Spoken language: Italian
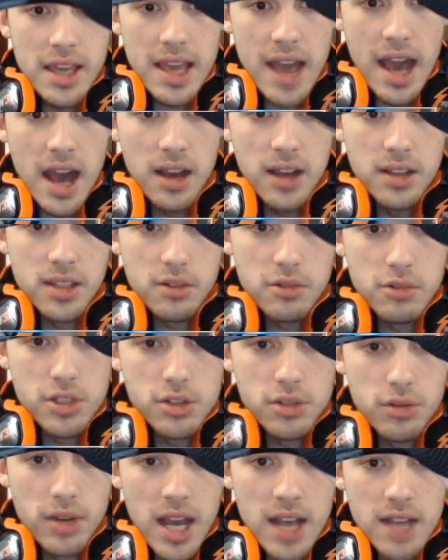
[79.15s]
e A in
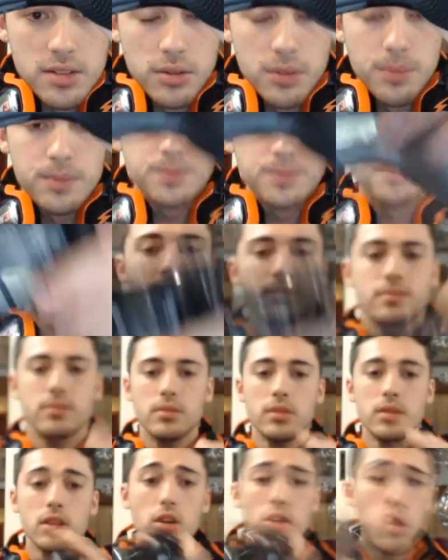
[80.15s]
questo caso.
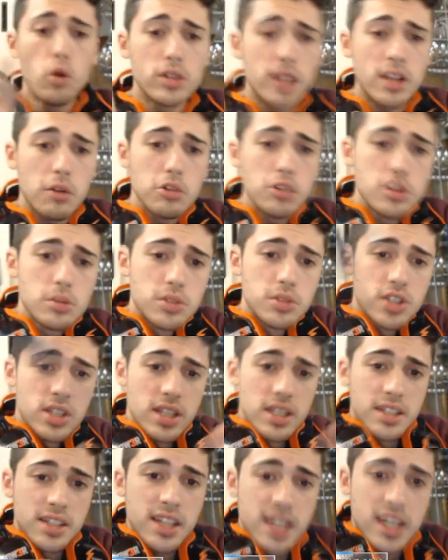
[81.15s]
Oltre a questo
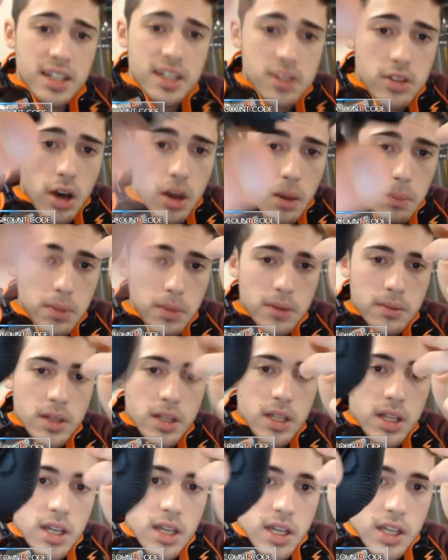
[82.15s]
possiede i trigger stop,
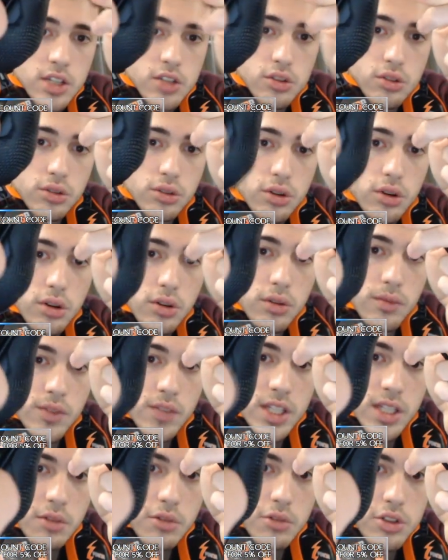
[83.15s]
che sono,
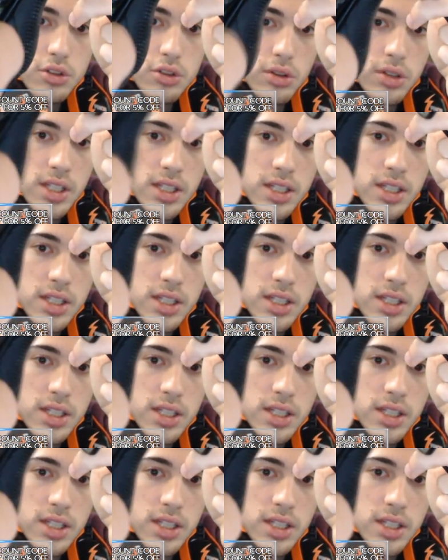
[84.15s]
vedete questo